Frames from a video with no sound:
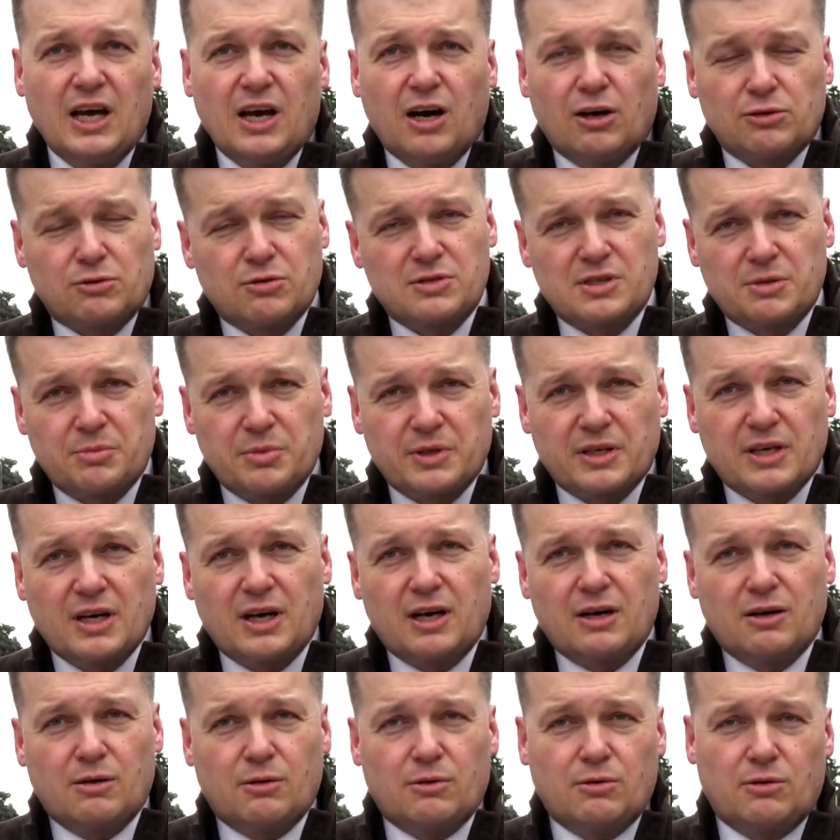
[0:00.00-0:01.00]
O to
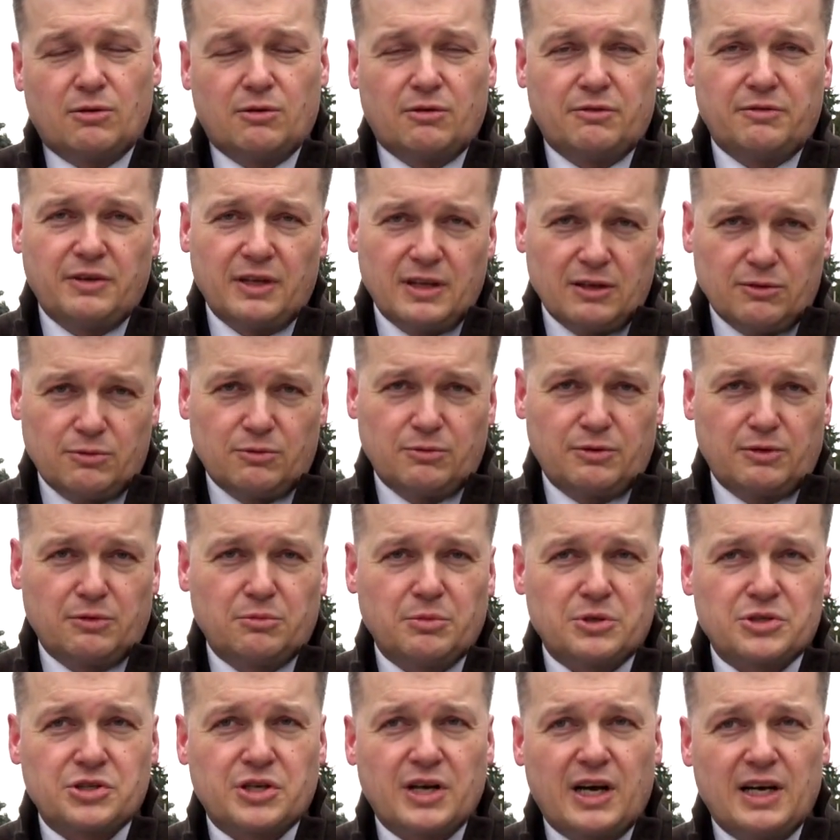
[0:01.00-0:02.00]
zabiegało wielu, wielu
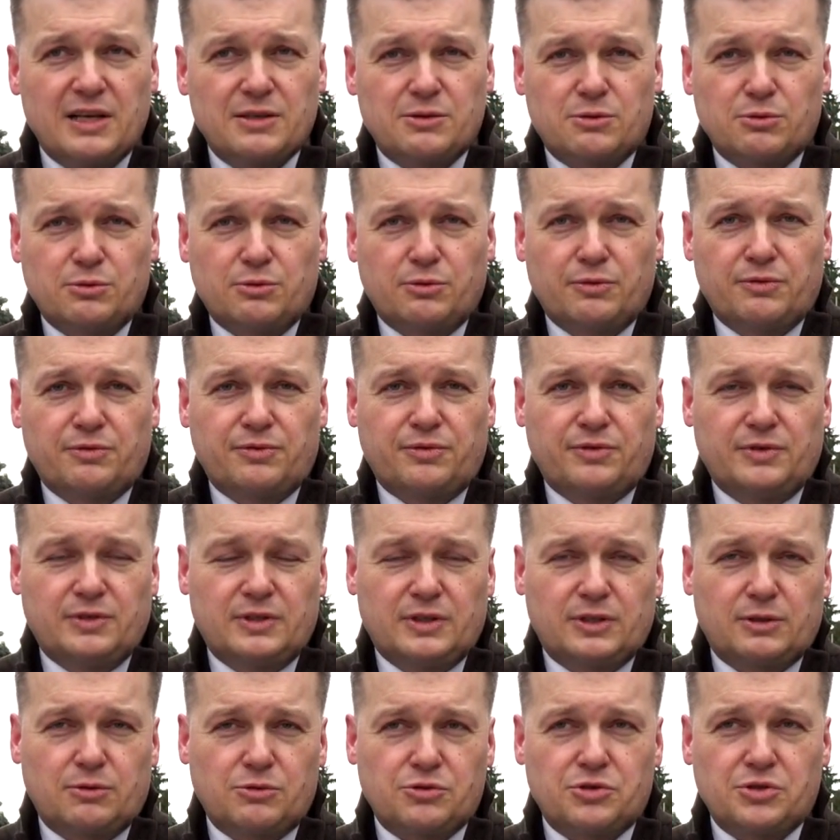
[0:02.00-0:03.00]
mieszkańców,
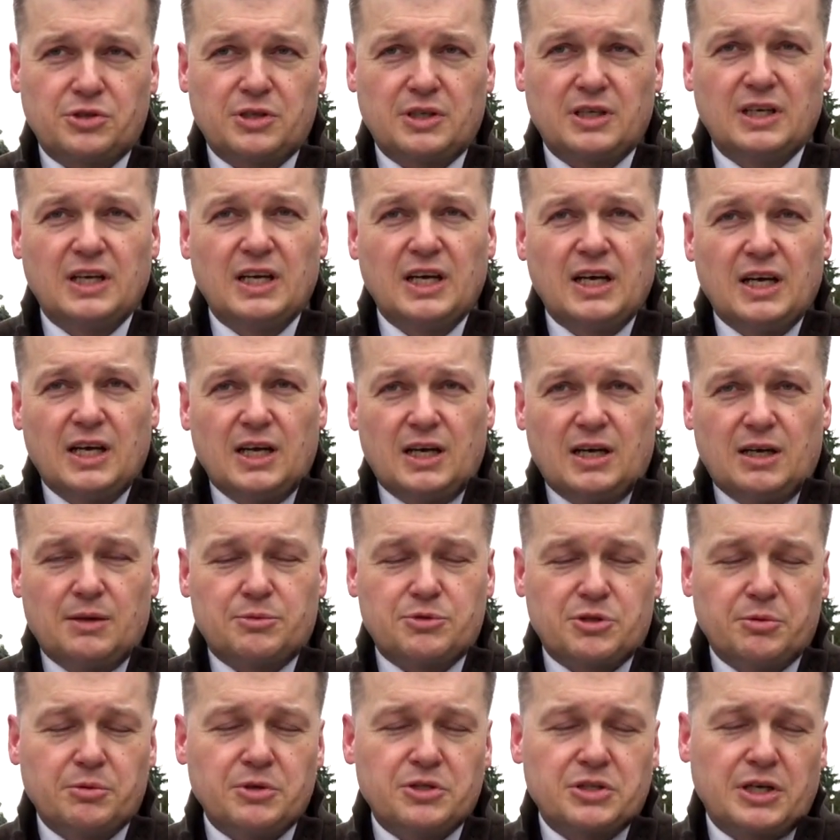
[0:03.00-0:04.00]
którzy
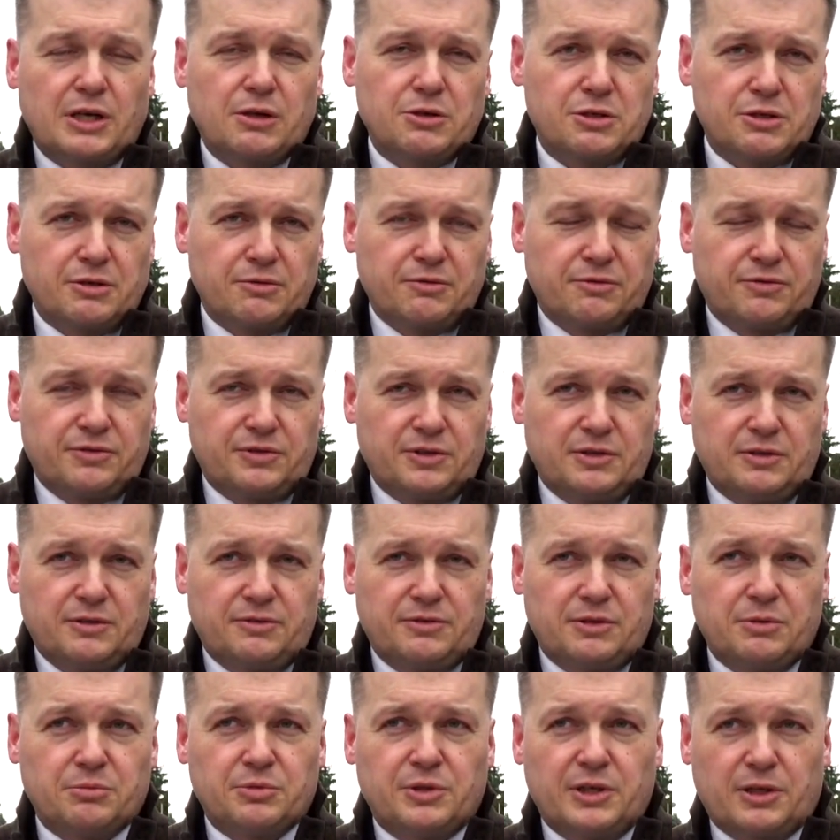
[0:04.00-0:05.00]
przemieszczają się w,
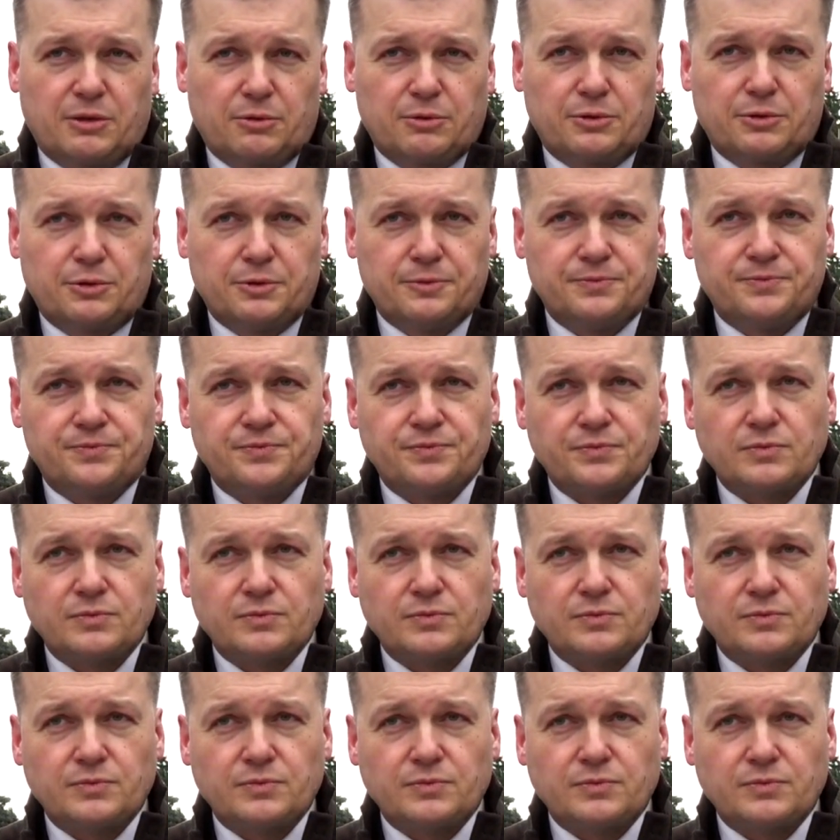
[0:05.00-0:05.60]
w tym kierunku.